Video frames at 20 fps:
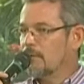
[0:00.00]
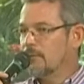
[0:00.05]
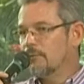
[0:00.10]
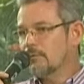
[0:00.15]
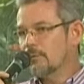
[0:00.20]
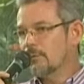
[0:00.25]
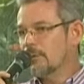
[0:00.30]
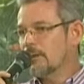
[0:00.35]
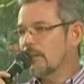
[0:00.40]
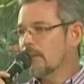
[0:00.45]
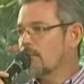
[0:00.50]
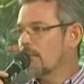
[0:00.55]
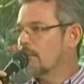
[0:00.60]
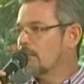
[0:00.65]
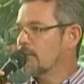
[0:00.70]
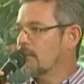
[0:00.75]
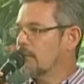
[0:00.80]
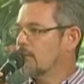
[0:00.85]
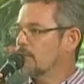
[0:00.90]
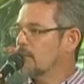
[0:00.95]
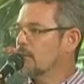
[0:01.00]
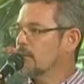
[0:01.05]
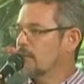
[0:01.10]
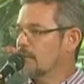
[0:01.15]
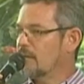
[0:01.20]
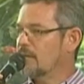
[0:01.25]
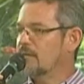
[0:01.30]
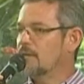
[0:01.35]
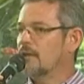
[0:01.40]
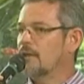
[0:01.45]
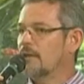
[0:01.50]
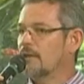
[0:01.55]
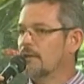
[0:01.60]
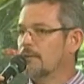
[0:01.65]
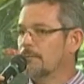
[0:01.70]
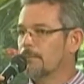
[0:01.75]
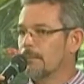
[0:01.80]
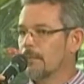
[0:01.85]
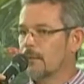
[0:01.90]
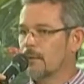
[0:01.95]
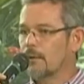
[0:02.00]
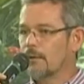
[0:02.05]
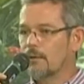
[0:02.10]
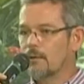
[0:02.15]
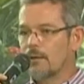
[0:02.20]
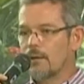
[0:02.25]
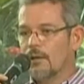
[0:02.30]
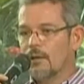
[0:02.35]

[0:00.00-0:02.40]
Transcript: não têm a qualificação necessária. Né?